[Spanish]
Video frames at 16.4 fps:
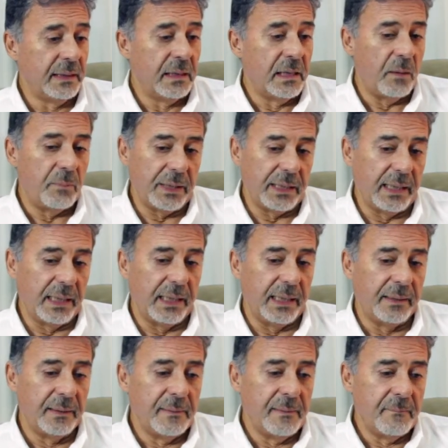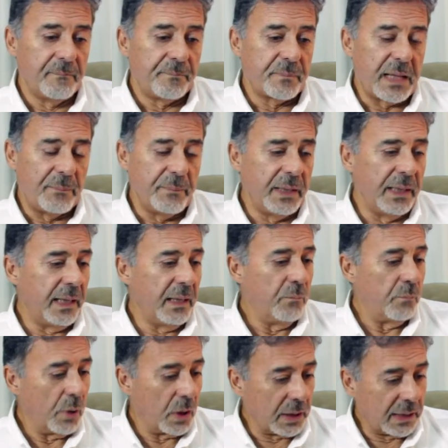Aparte, también es
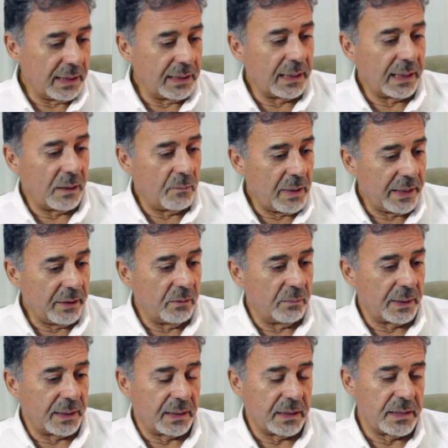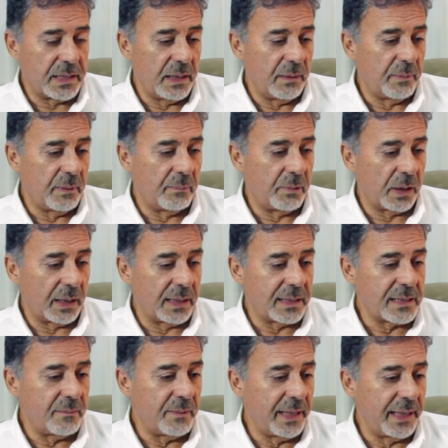importante que el marido participe porque de
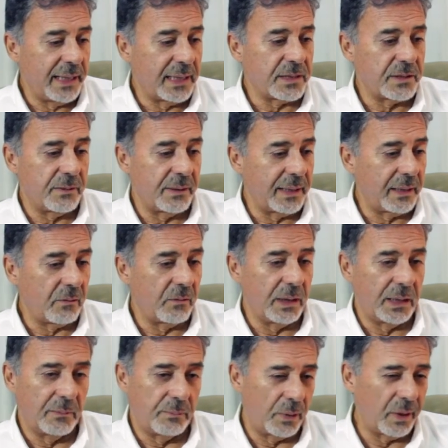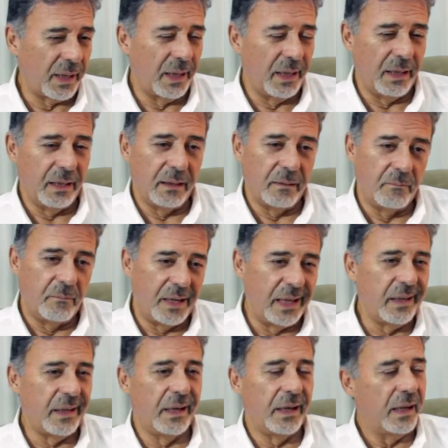esa manera se va a dar cuenta por qué
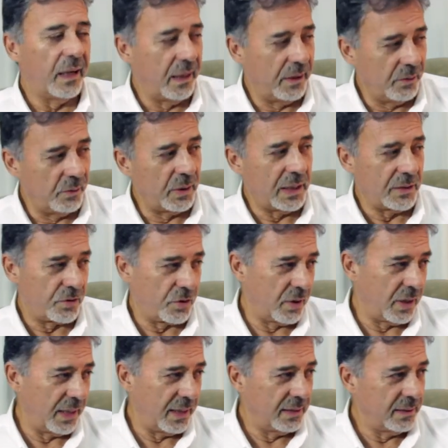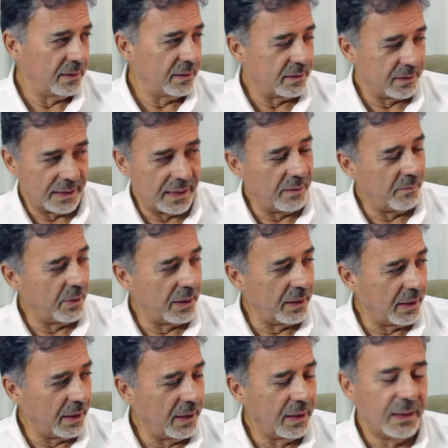madre hay una sola.
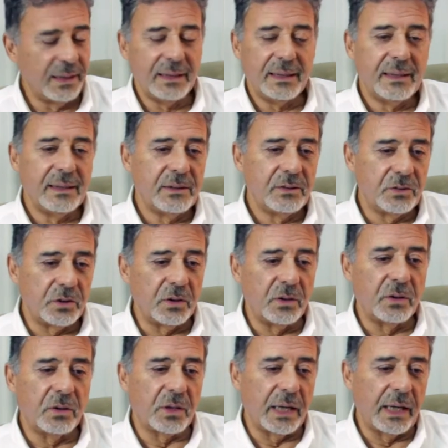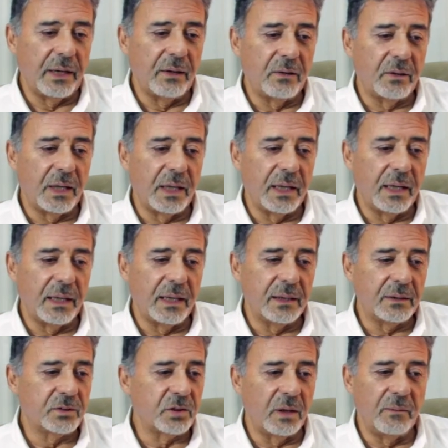Realmente yo creo que
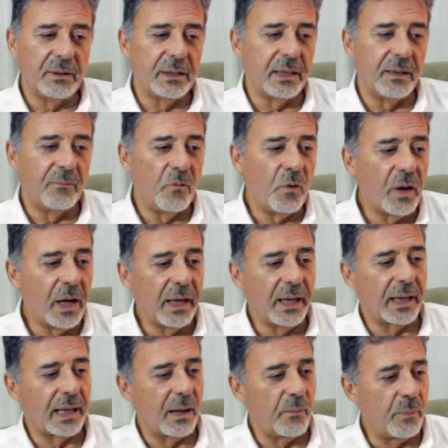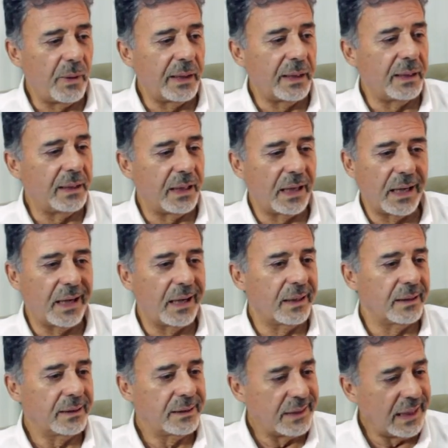solamente la mujer es capaz de
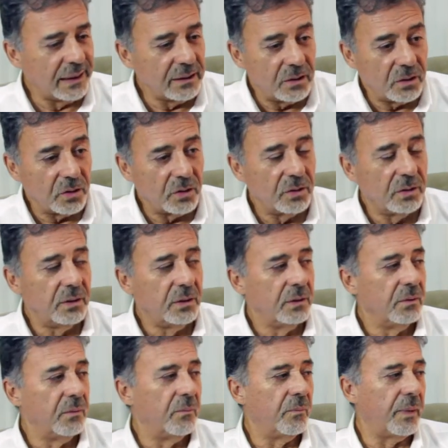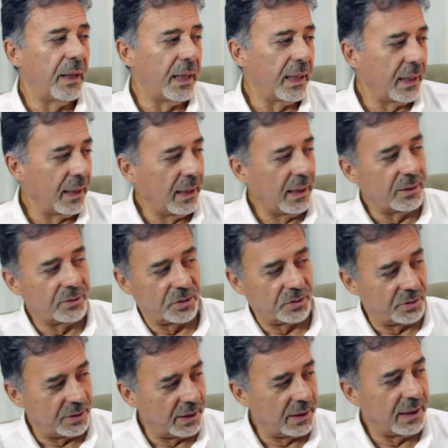entregar tanto para que la
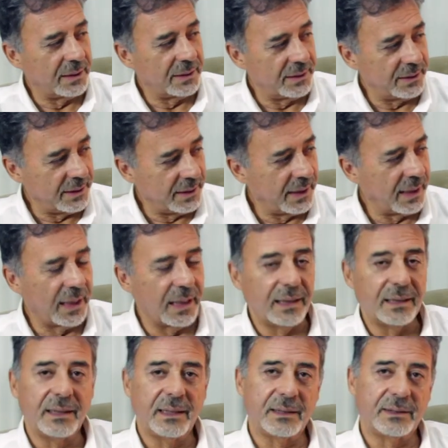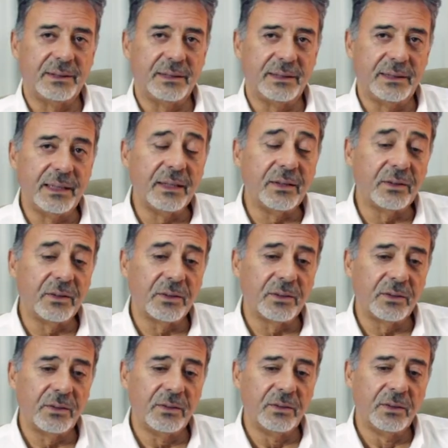sociedad siga existiendo,
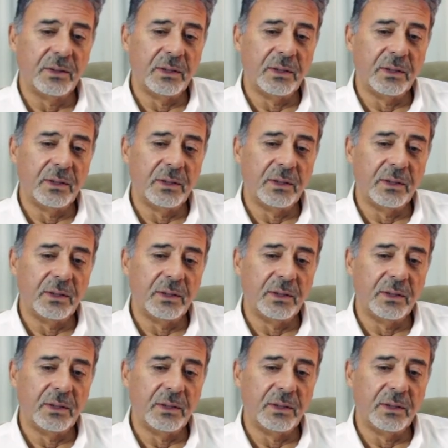¿no?